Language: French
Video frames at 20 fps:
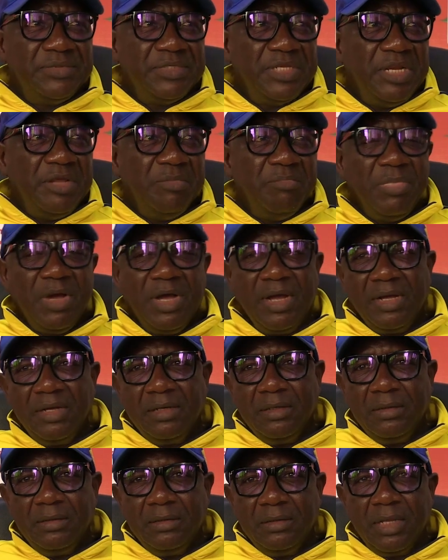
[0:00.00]
ce n'est pas
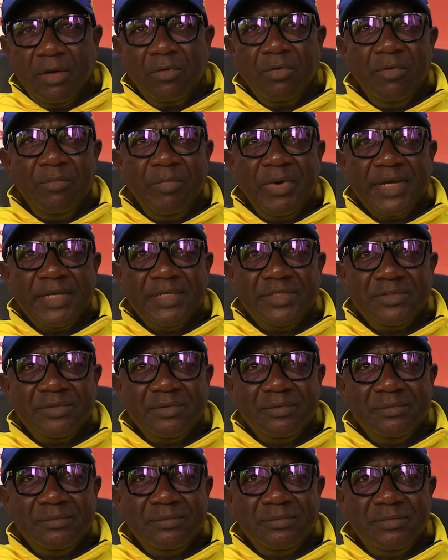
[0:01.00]
la comparaison.
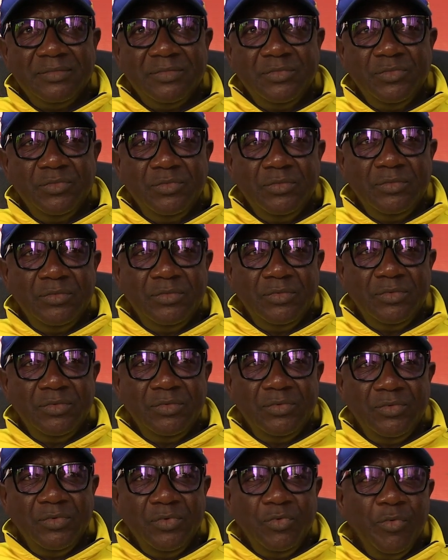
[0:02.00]

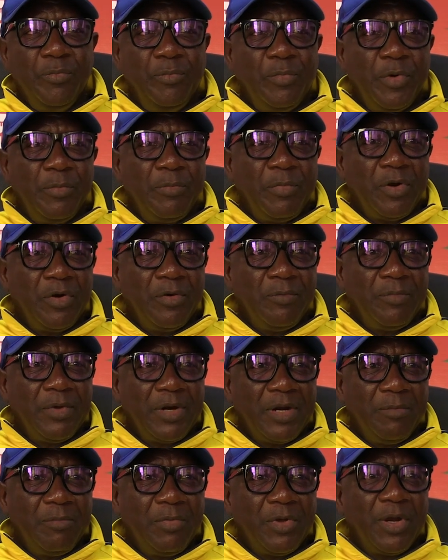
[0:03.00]
Nous nous préparons
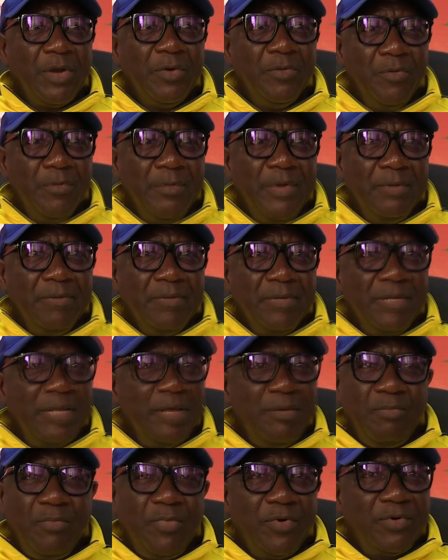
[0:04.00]
par rapport à nous-mêmes.
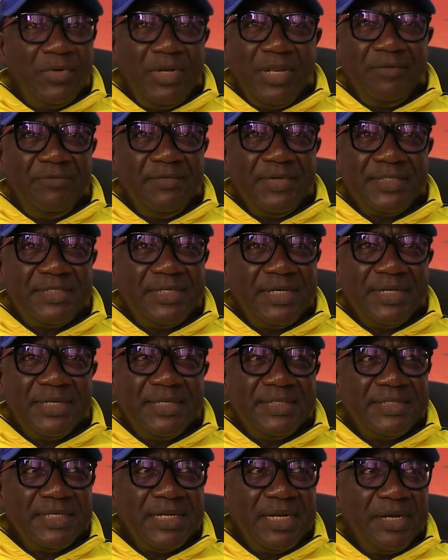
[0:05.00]
Qu'importe l'adversaire
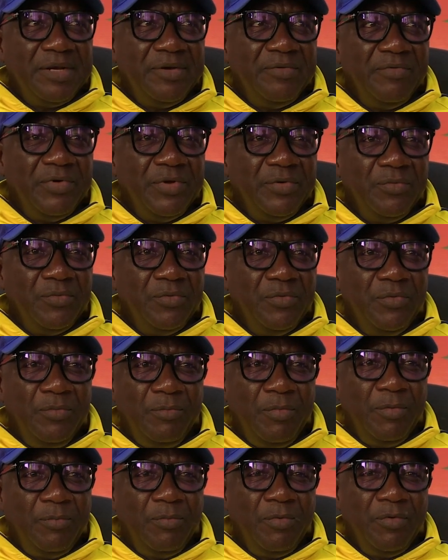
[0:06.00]
qui sera devant nous.
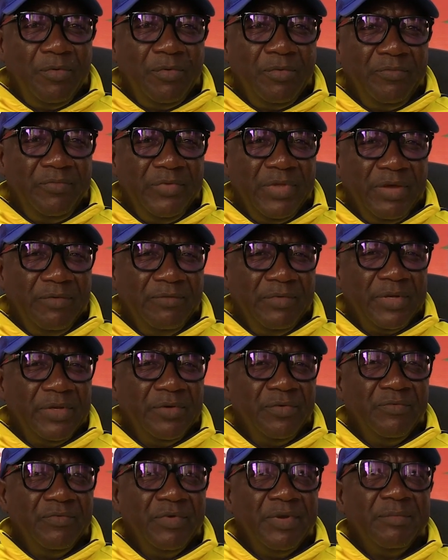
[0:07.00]
Loupopo vient avec
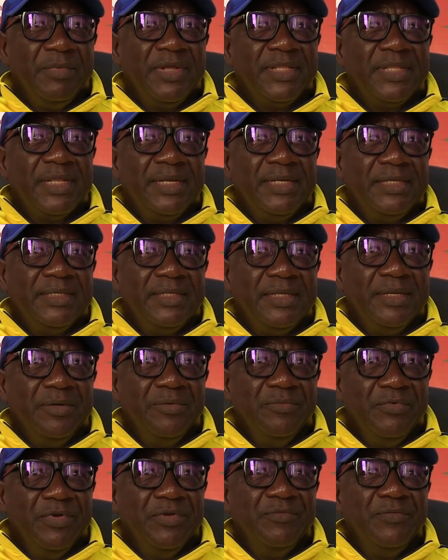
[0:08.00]
une nouvelle mentalité,
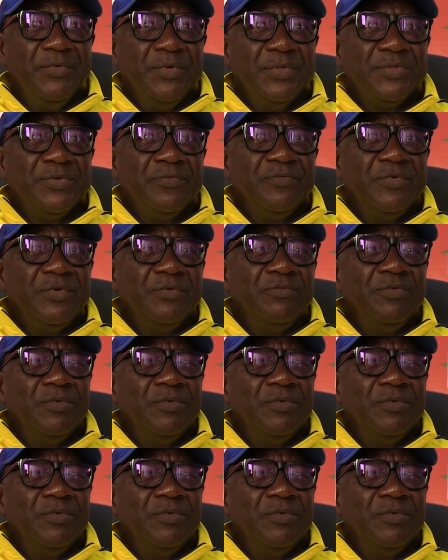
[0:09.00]
une nouvelle philosophie de